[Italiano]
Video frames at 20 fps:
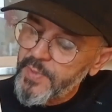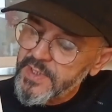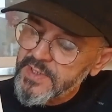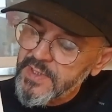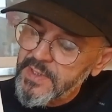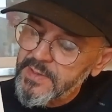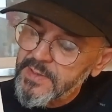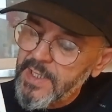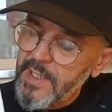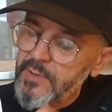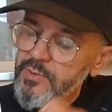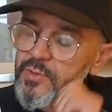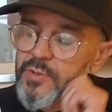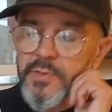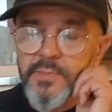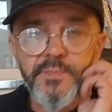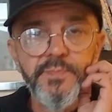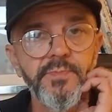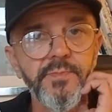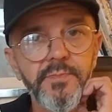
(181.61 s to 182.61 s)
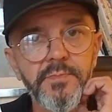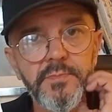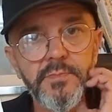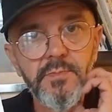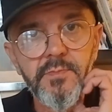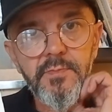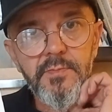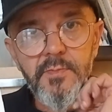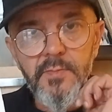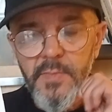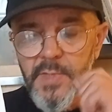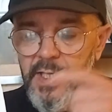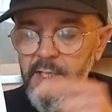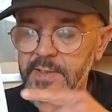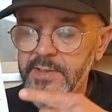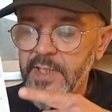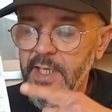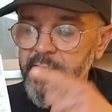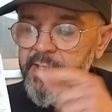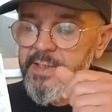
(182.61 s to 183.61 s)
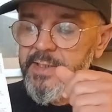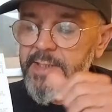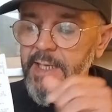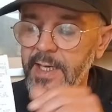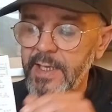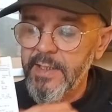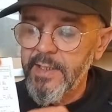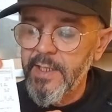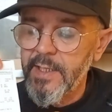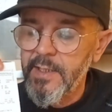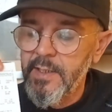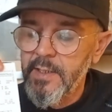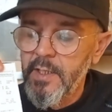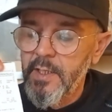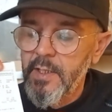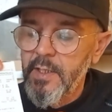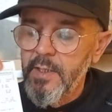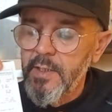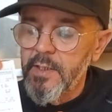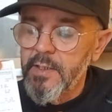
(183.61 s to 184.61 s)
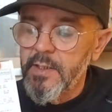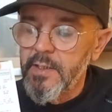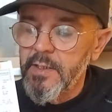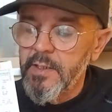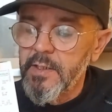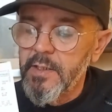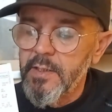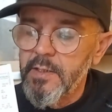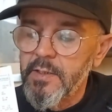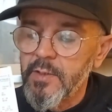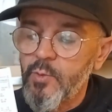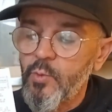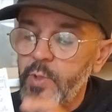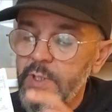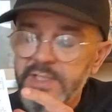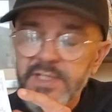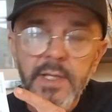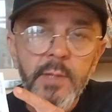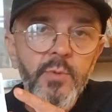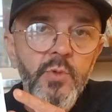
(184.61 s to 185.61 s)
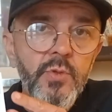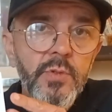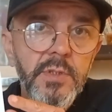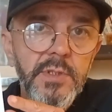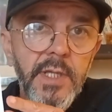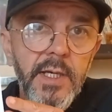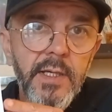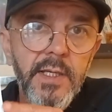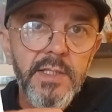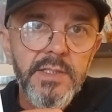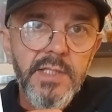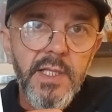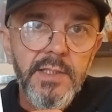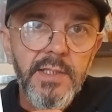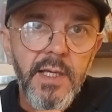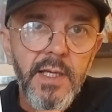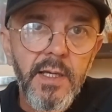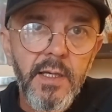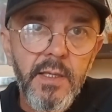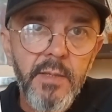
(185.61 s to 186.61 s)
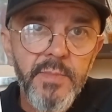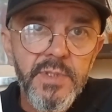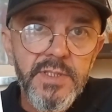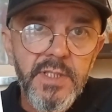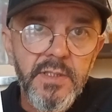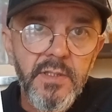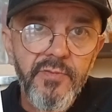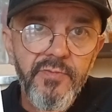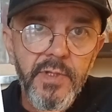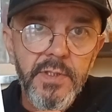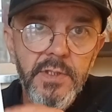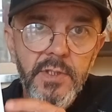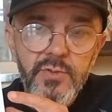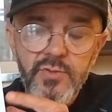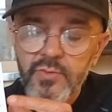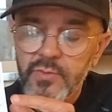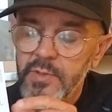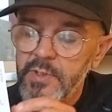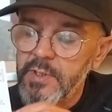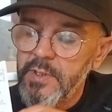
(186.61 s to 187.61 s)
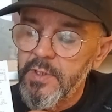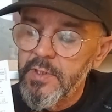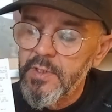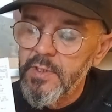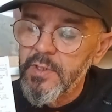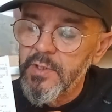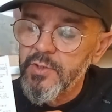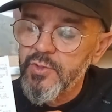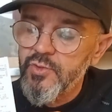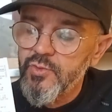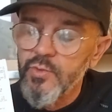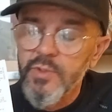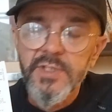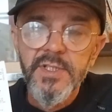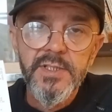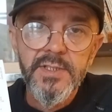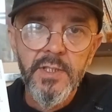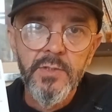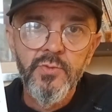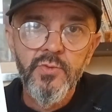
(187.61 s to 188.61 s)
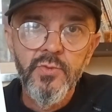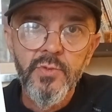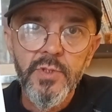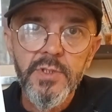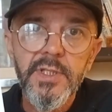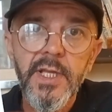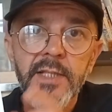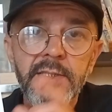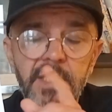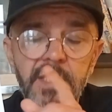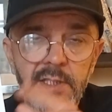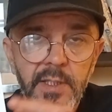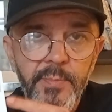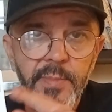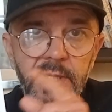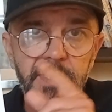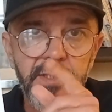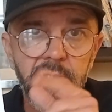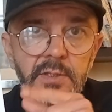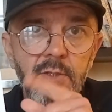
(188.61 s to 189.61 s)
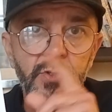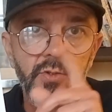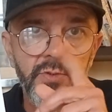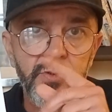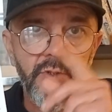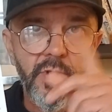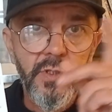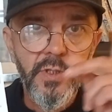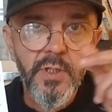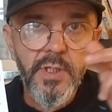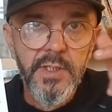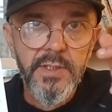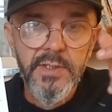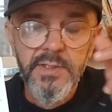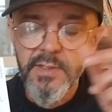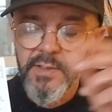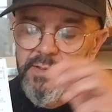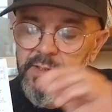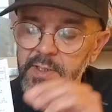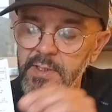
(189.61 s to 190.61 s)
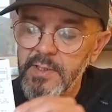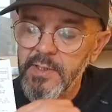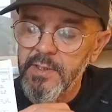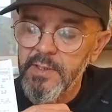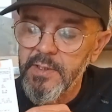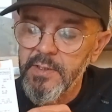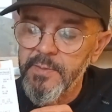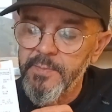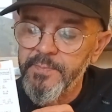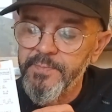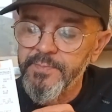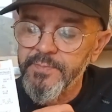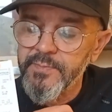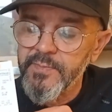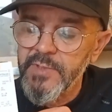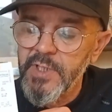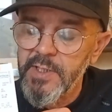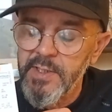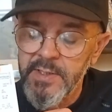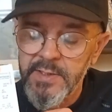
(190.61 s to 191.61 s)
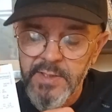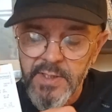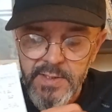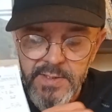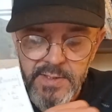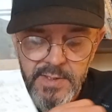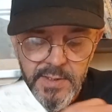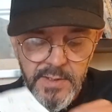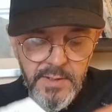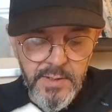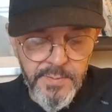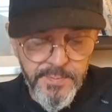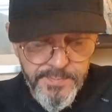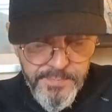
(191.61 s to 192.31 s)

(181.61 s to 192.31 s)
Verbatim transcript: presentato a Trenitalia eh, questa multa che, stata, che, mi è stata fatta sul, sul 6180 da parte del controllore di, del, dell'Intercity.